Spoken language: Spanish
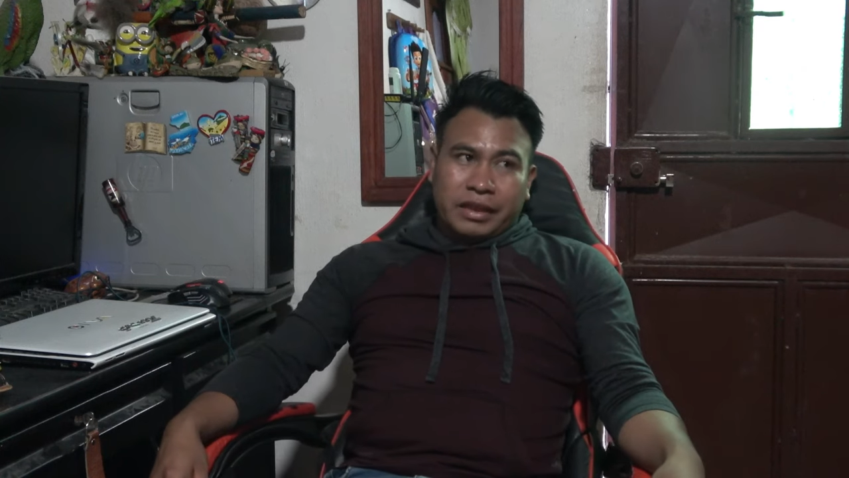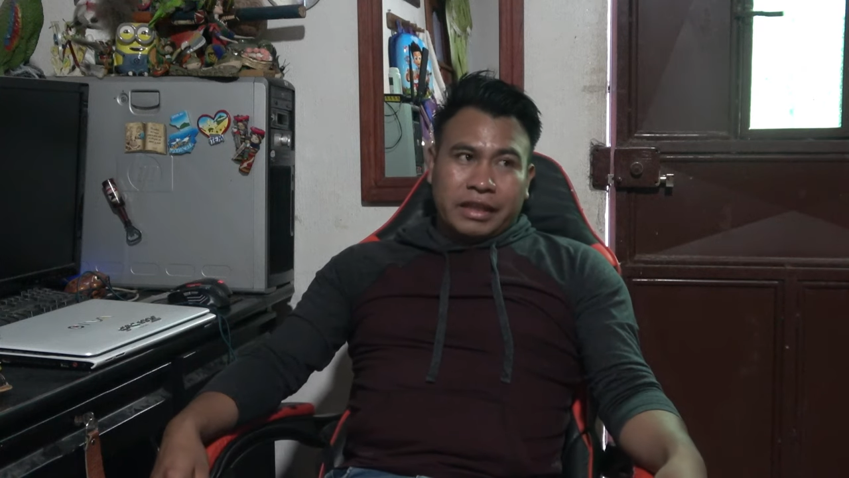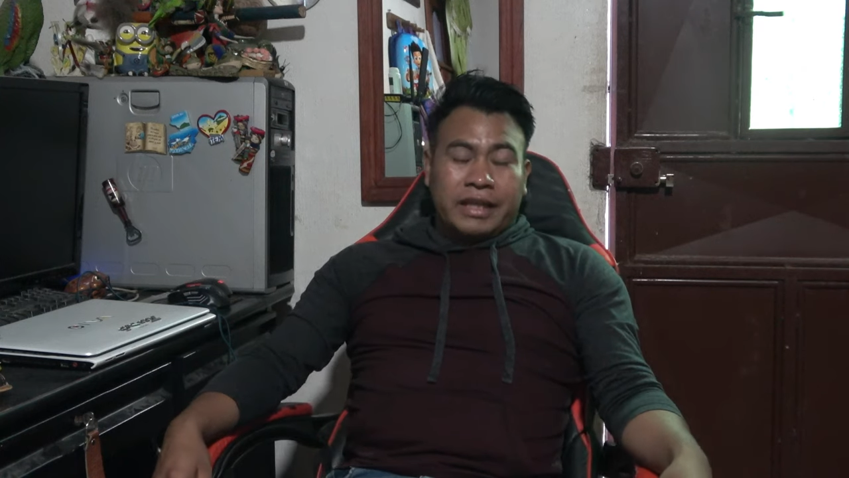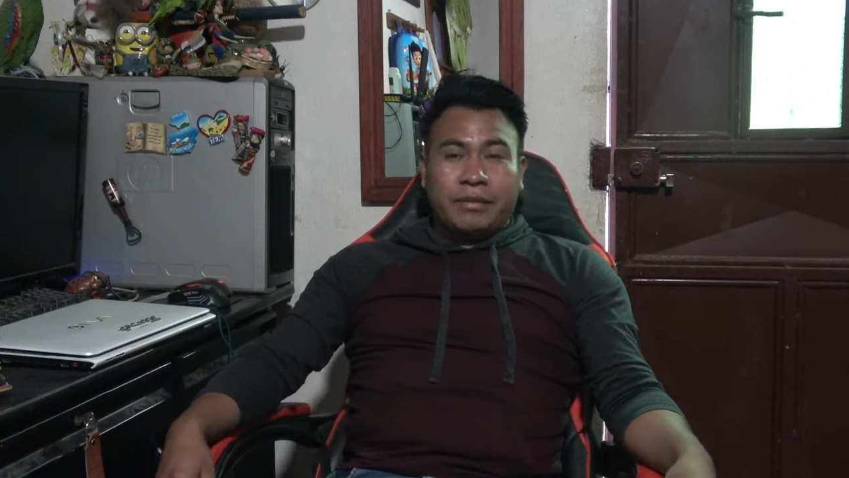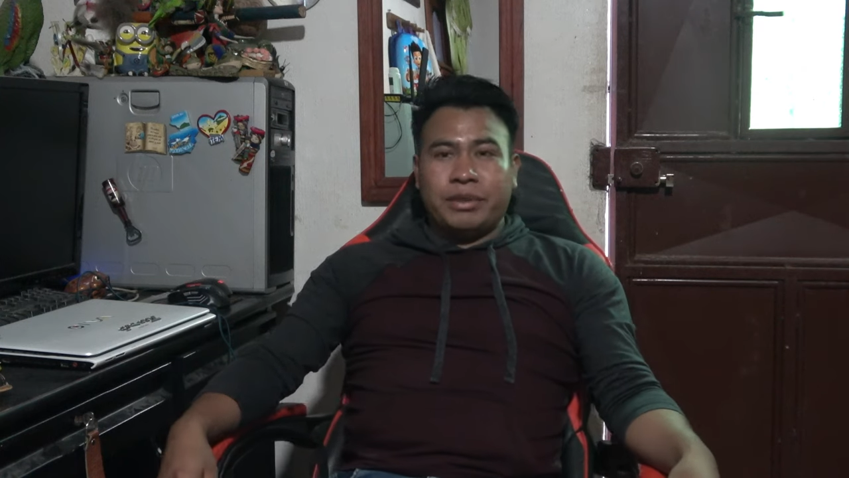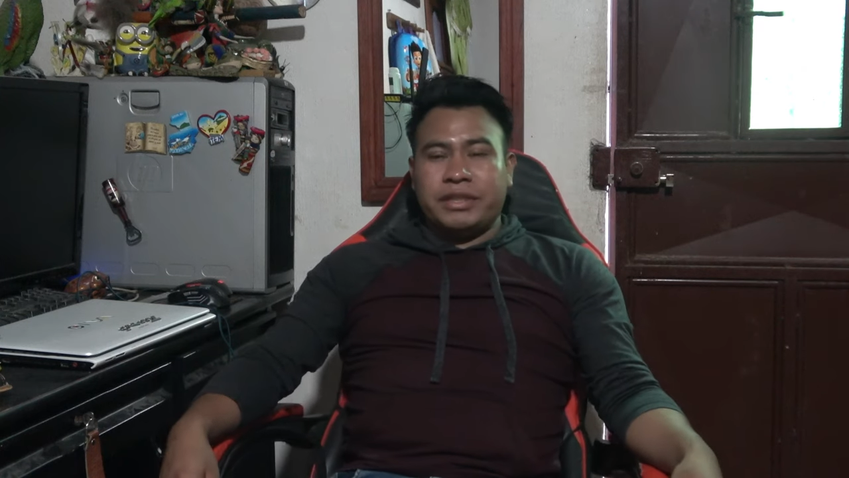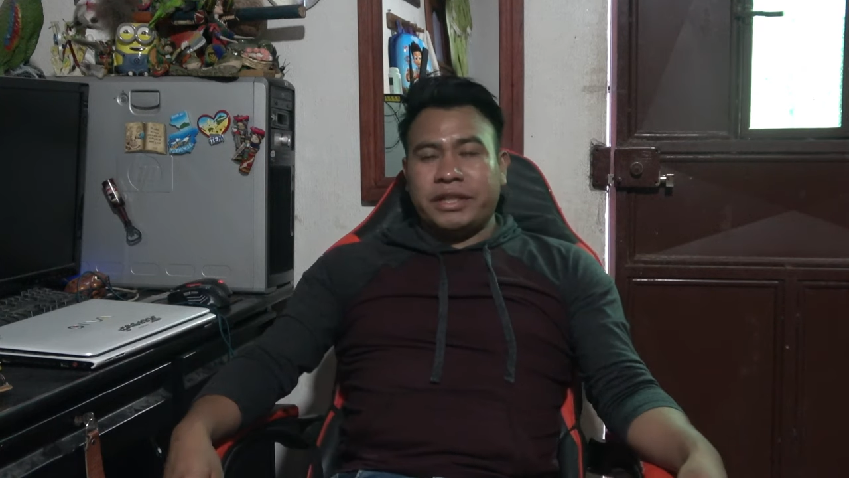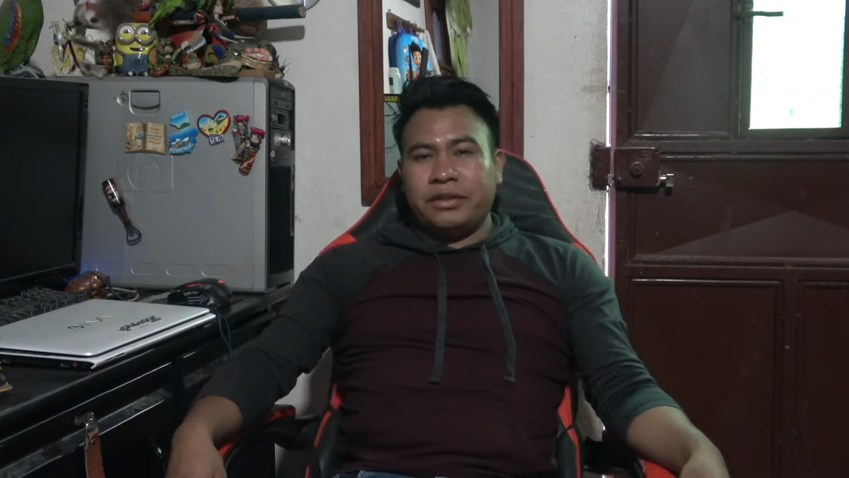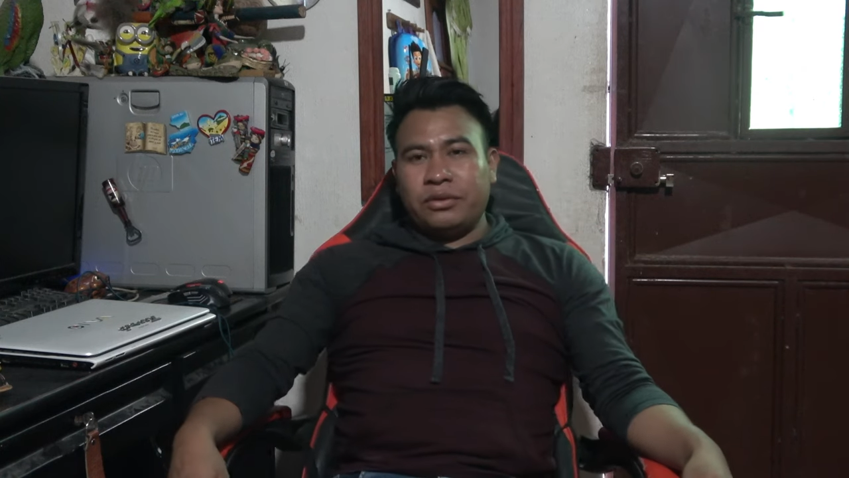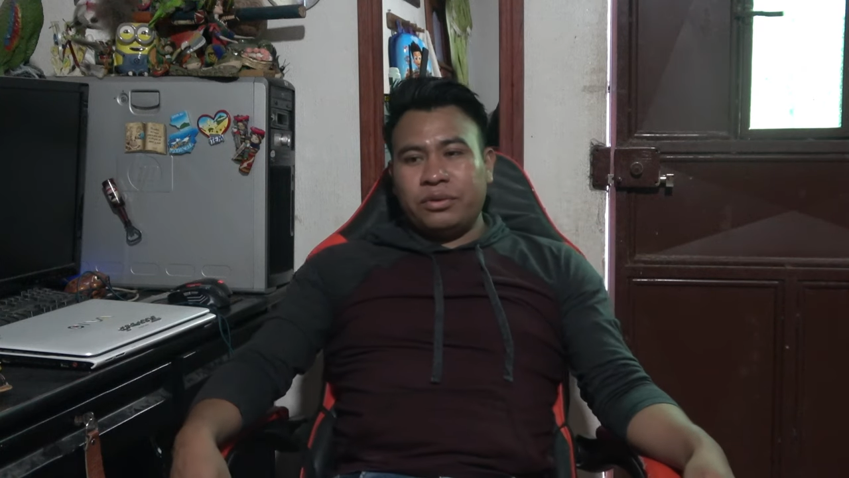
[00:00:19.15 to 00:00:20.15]
de que me
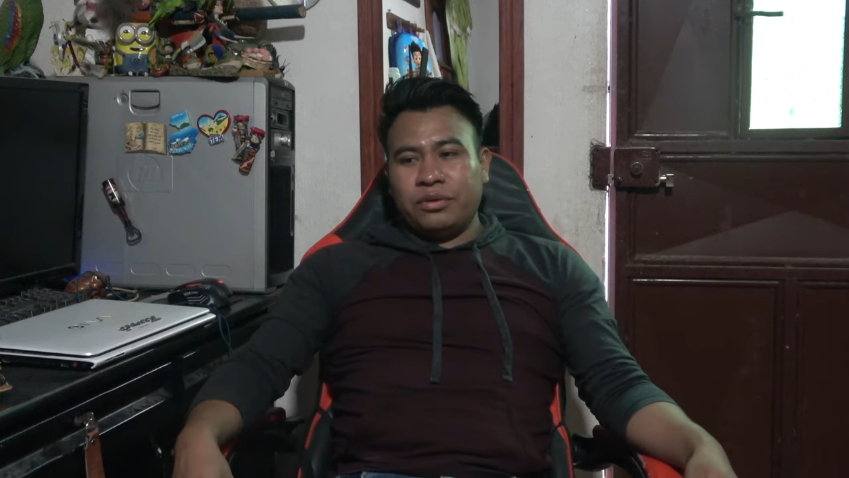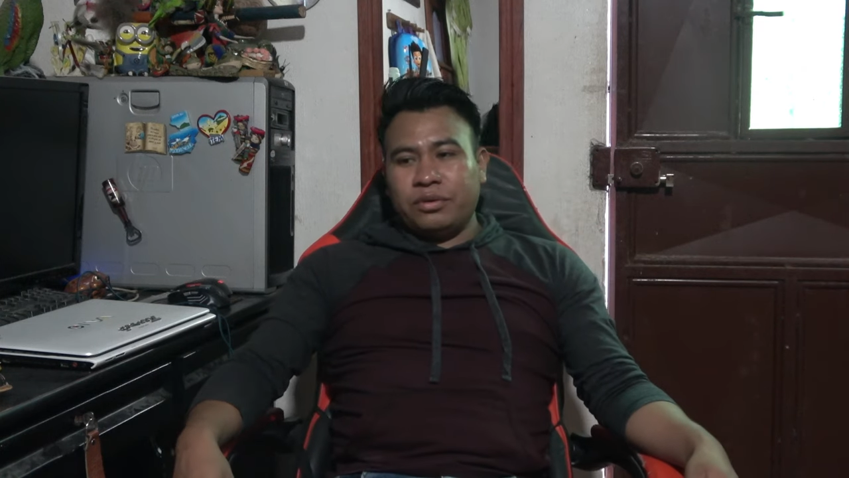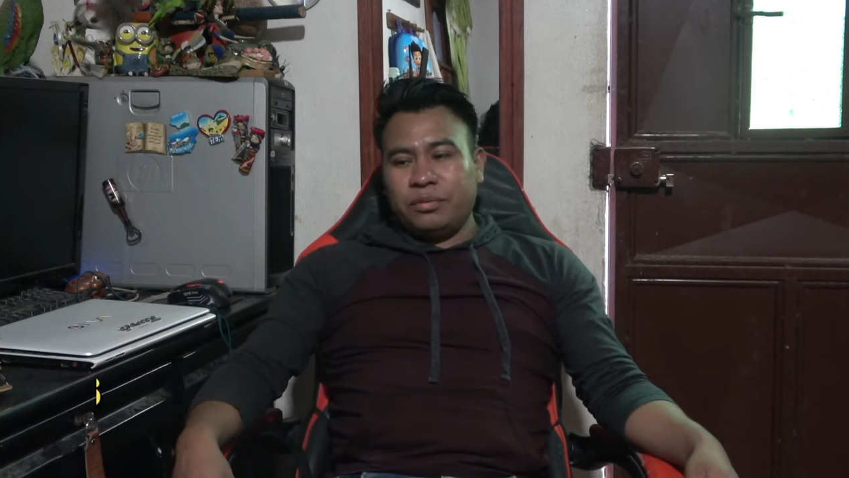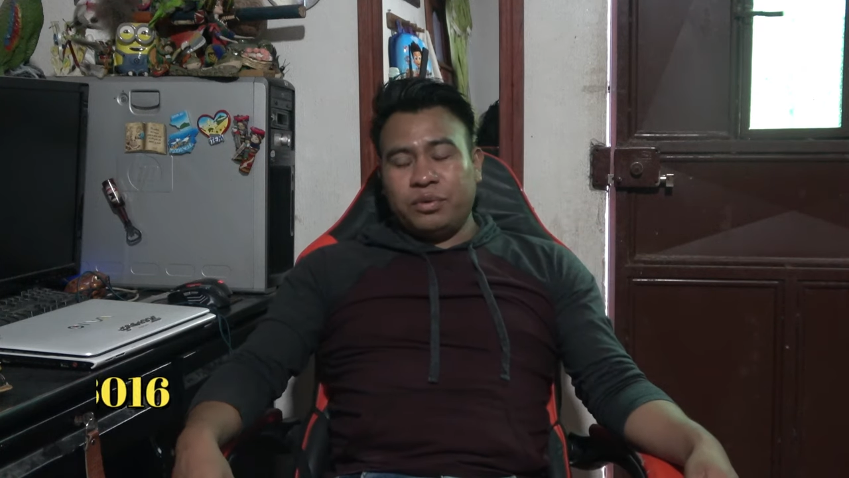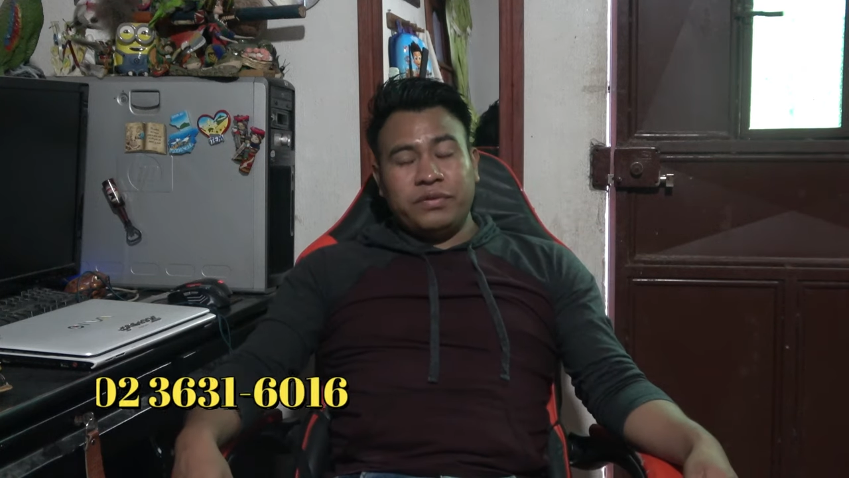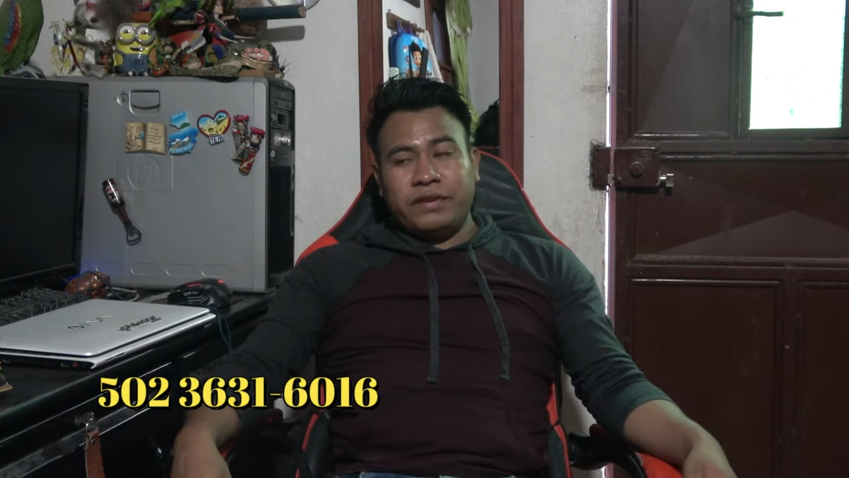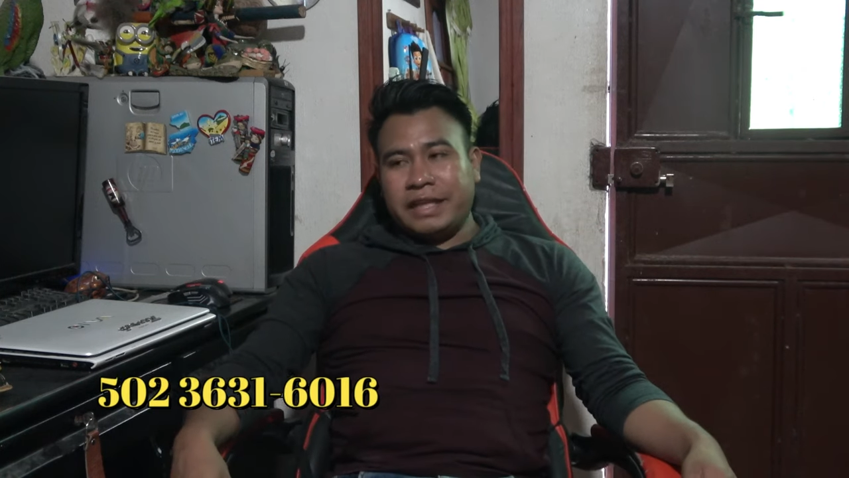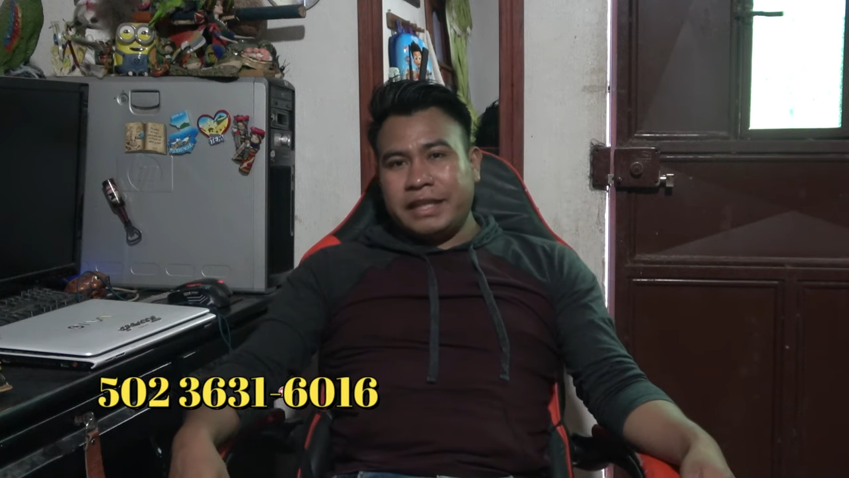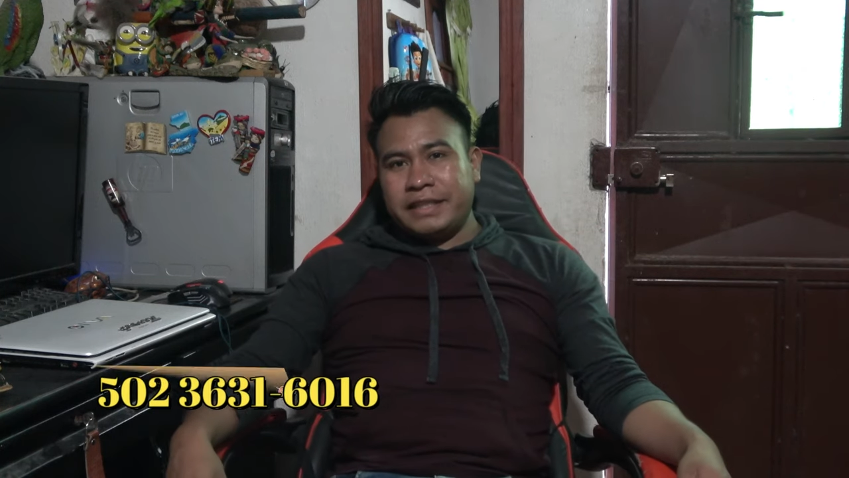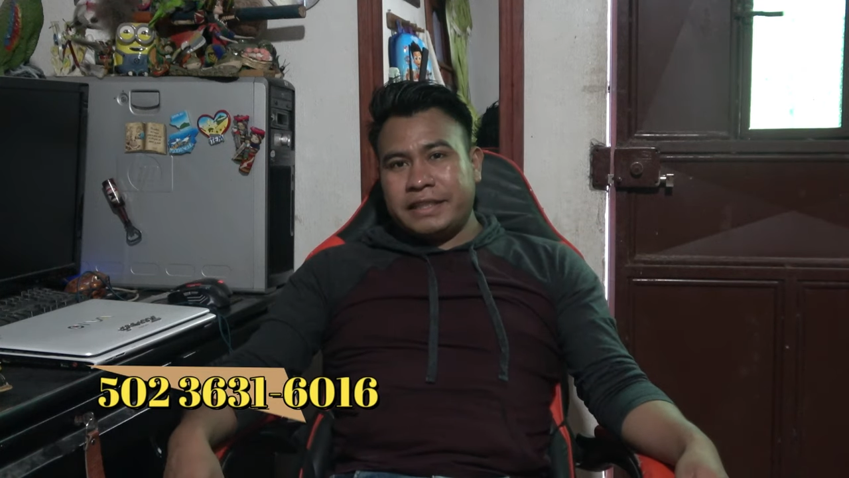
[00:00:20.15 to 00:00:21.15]
siento muy
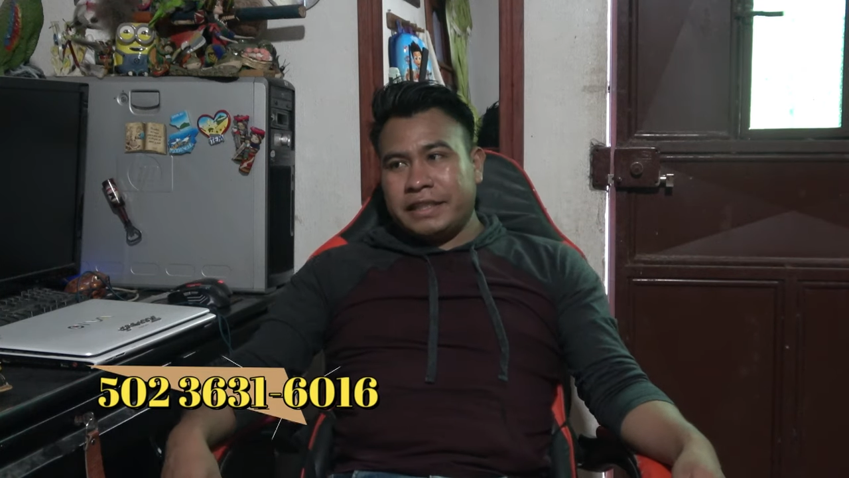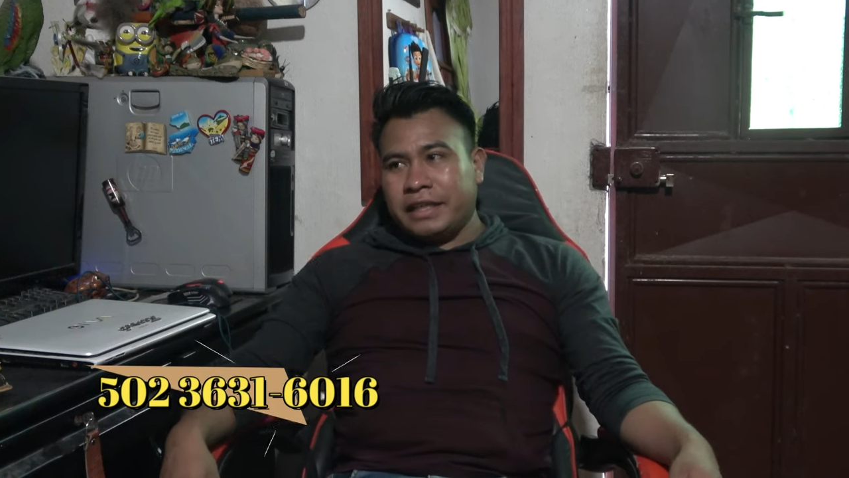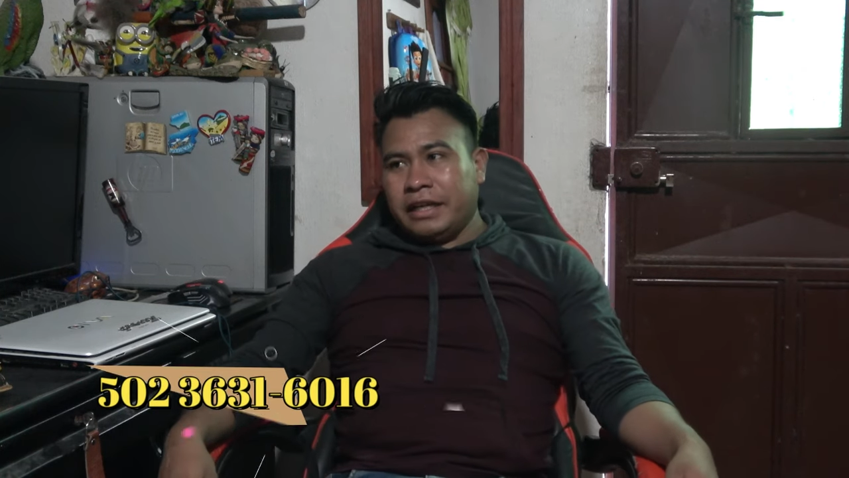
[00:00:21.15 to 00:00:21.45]
feliz.